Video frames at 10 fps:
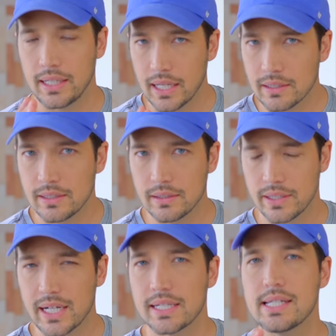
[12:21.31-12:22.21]
リアリティ
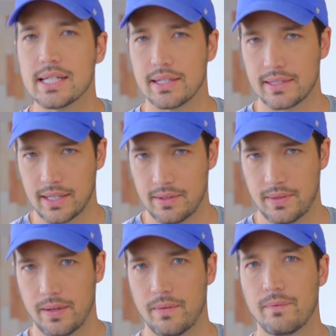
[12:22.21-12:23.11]
の中にチャンスがあ
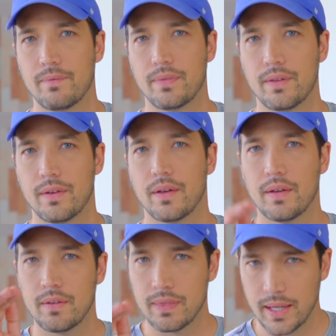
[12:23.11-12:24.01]
るんだよ。
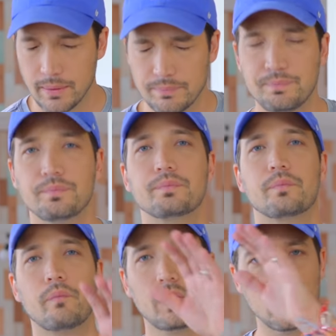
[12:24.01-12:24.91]
で
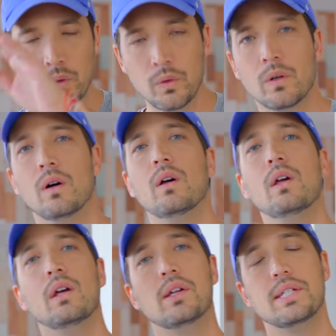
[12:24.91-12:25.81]
この
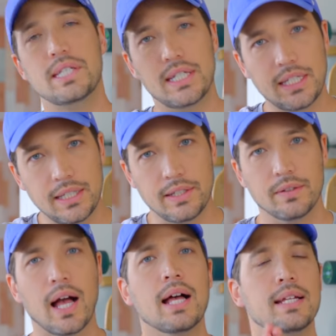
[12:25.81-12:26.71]
シーディー っていう
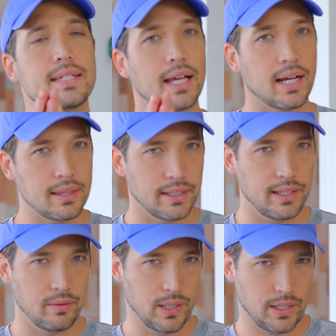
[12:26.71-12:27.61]
のが下がってき
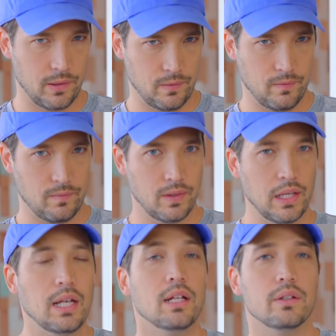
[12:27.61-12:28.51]
てるわけよ。
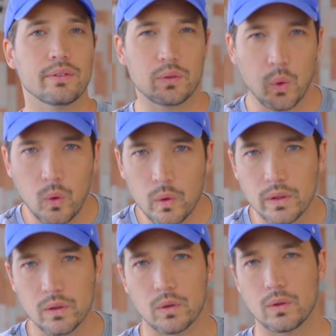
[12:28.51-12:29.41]
どう
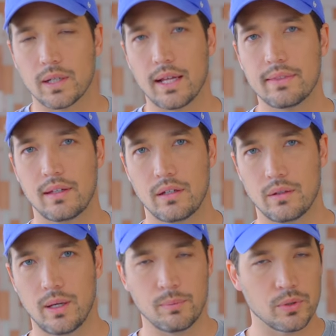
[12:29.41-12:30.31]
いうことかっていう
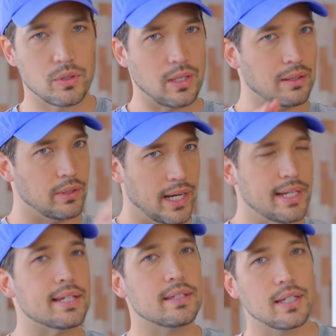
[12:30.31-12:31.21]
のはもうちょっと後で
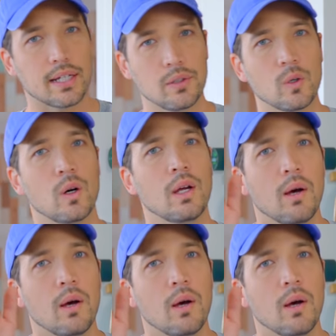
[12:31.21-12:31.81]
話すんだけど、